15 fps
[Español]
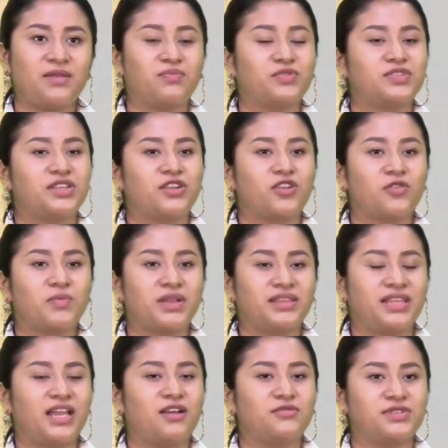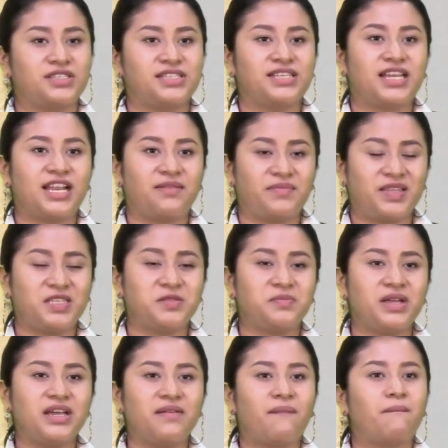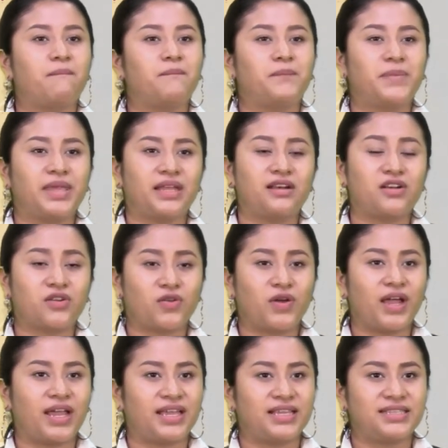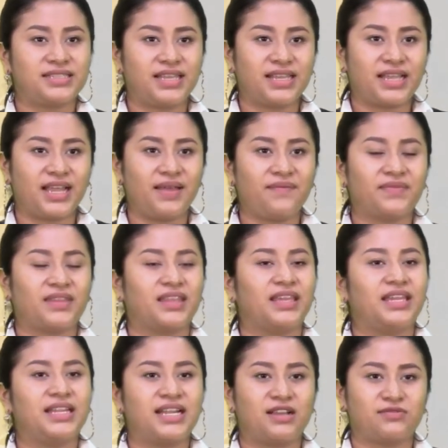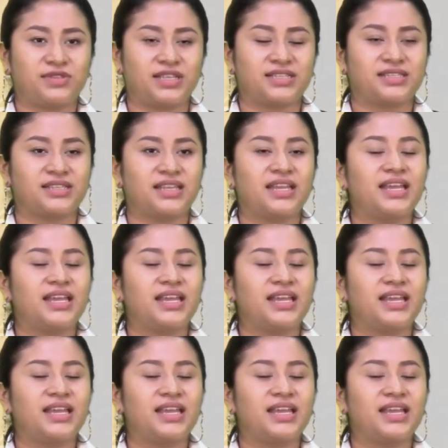y posteriormente ausencia de la misma, piel roja y seca y náuseas.